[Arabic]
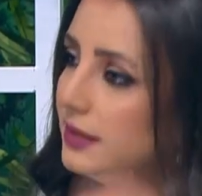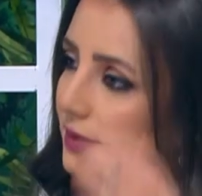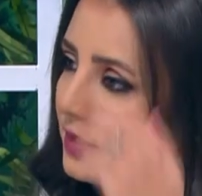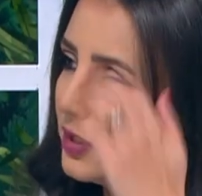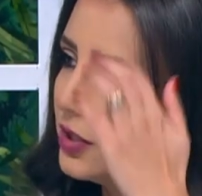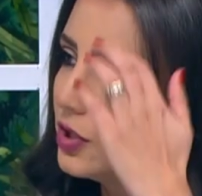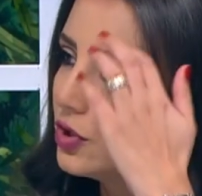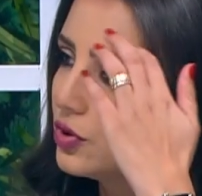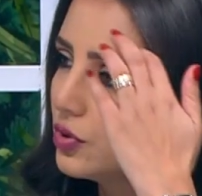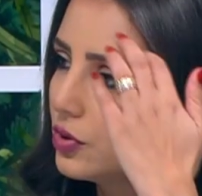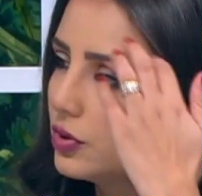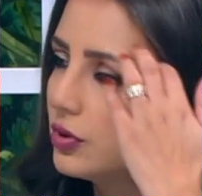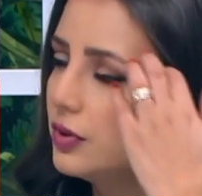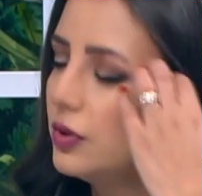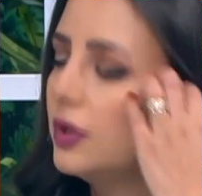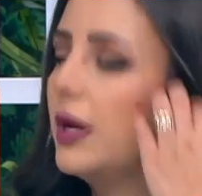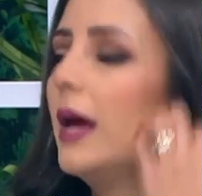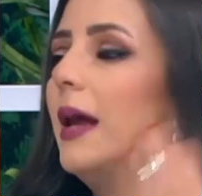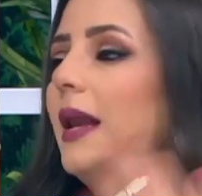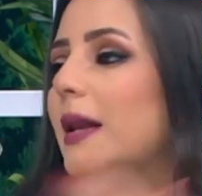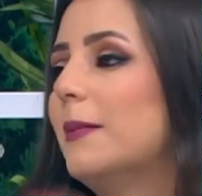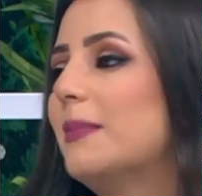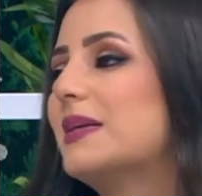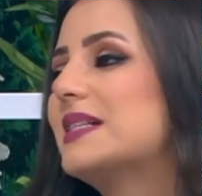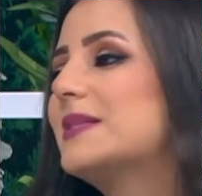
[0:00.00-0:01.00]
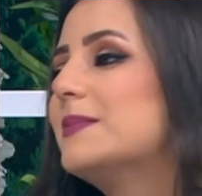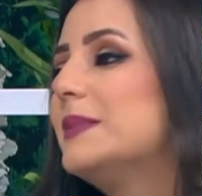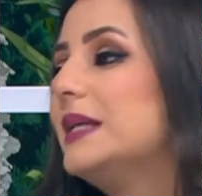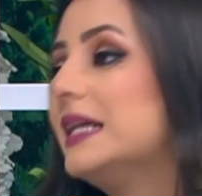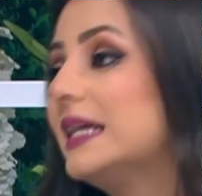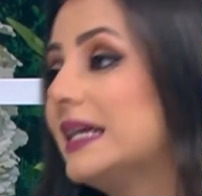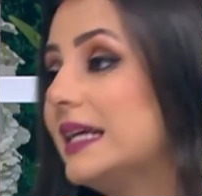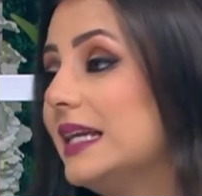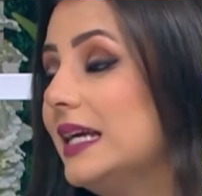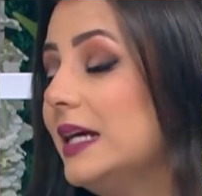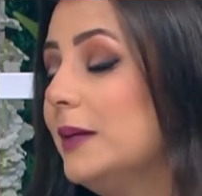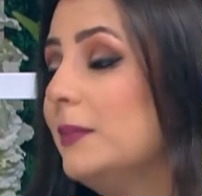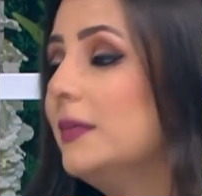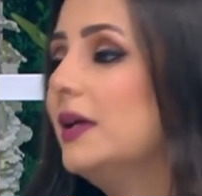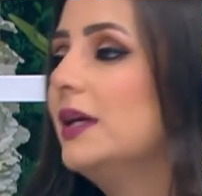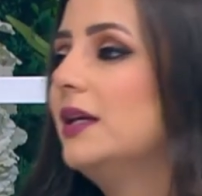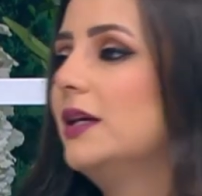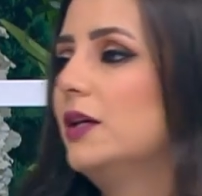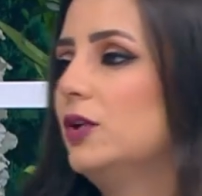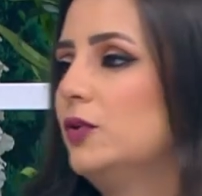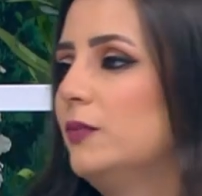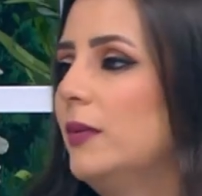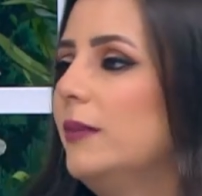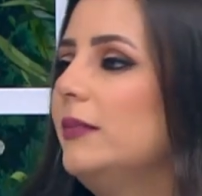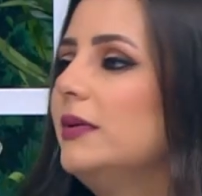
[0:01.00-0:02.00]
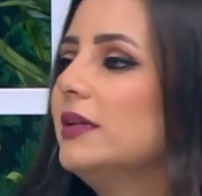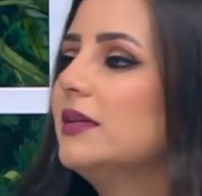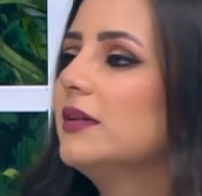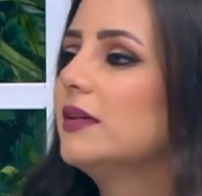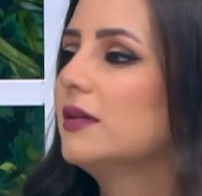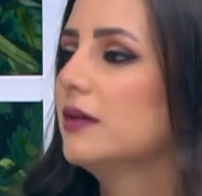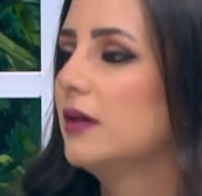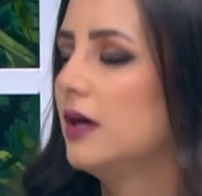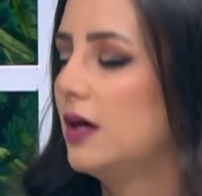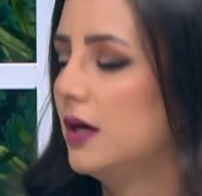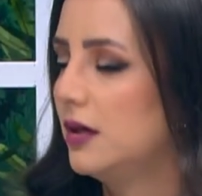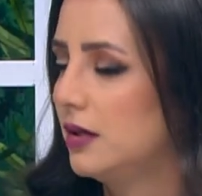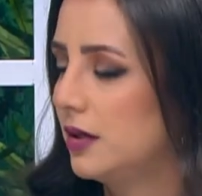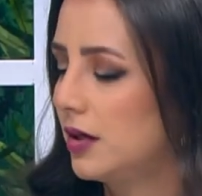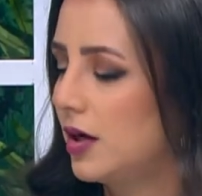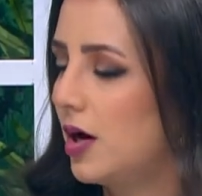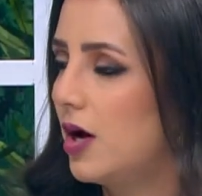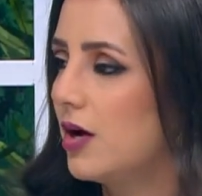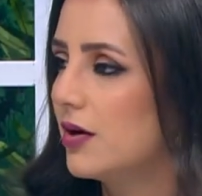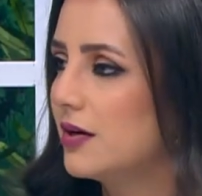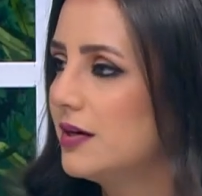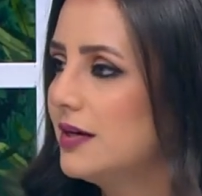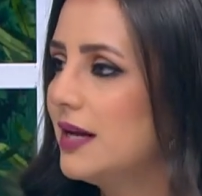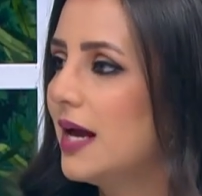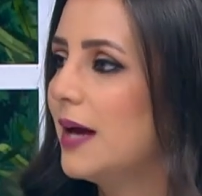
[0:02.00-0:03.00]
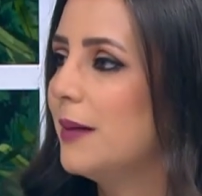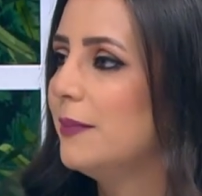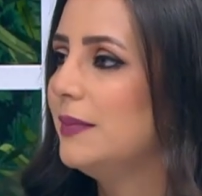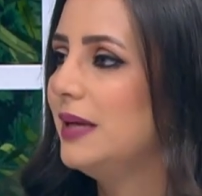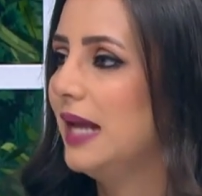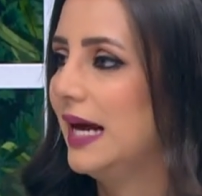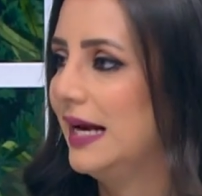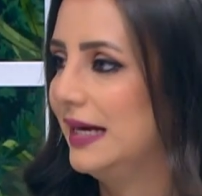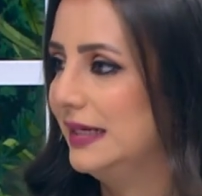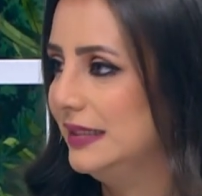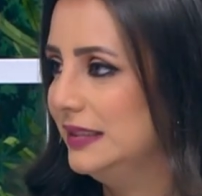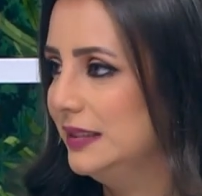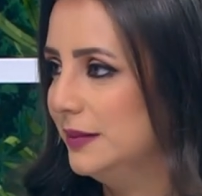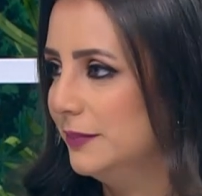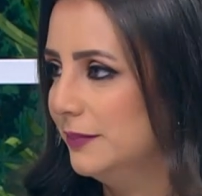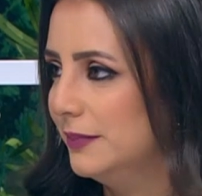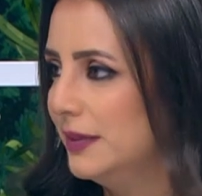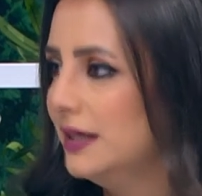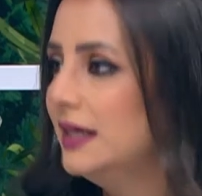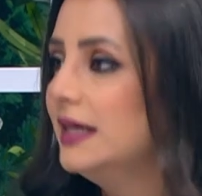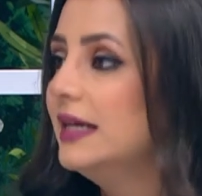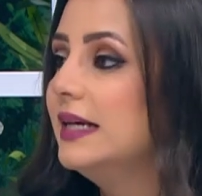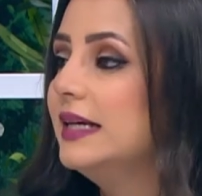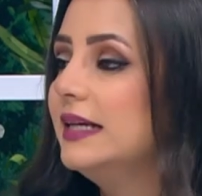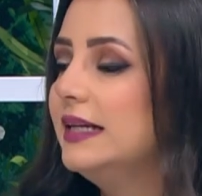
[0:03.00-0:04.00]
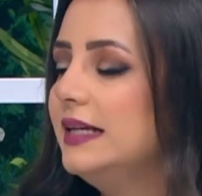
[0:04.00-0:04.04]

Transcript: تقدري تختاري هلا بس بالكريمه لانه ما بنقدر نقارنها بالحليب آه.